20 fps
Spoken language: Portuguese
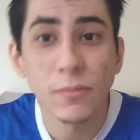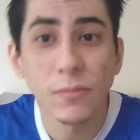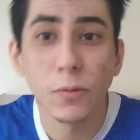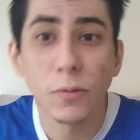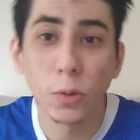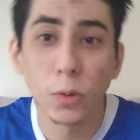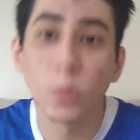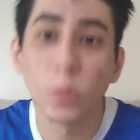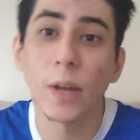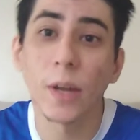
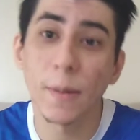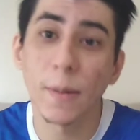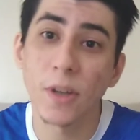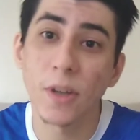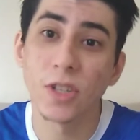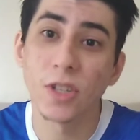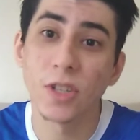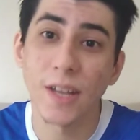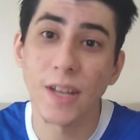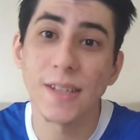fruto da
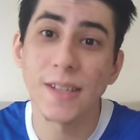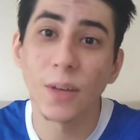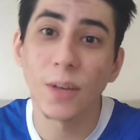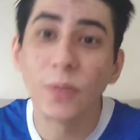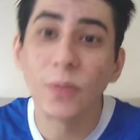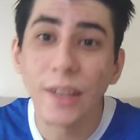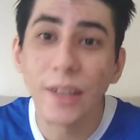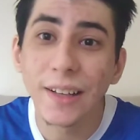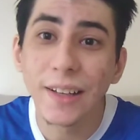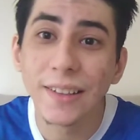imaginação
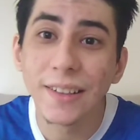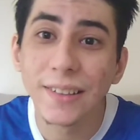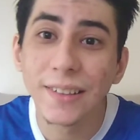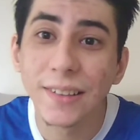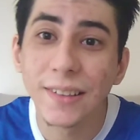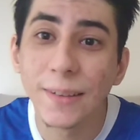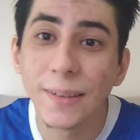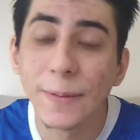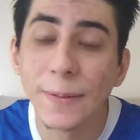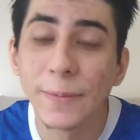
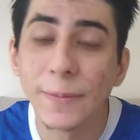deles.